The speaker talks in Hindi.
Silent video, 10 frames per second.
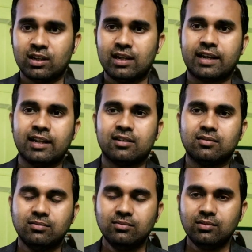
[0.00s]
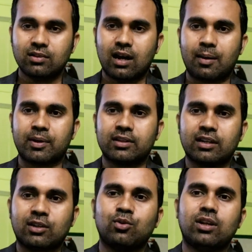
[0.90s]
लेकिन आपके
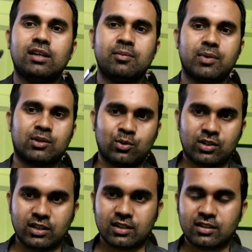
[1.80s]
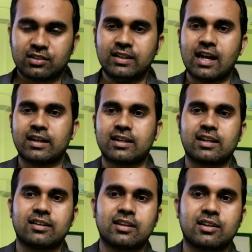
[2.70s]
अंदर क्यों नहीं हिम्मत होती किसी डायरेक्टर
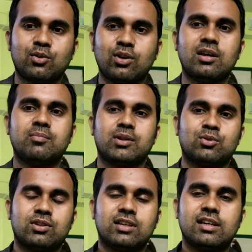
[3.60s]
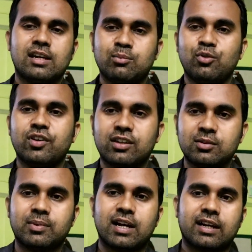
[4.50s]
के अंदर क्यों नहीं हिम्मत होती कि एक मूवी
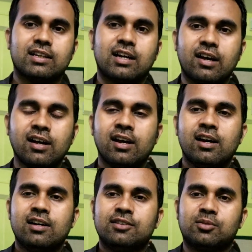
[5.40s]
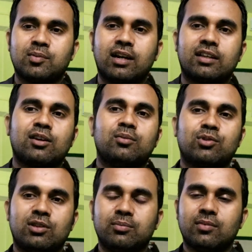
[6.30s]
ऐसी बना के दिखाए जिसमें लड़के को
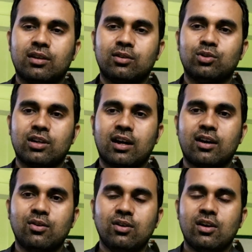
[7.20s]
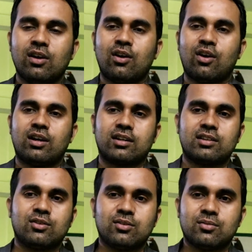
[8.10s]
मुस्लिम हिंदू दिखाया हो और
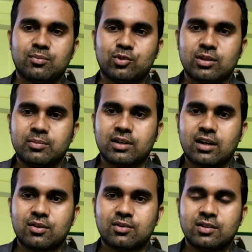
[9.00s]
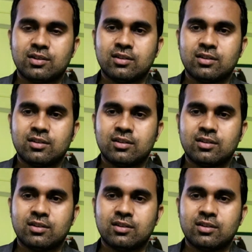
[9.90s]
लड़की को मुस्लिम दिखाया हो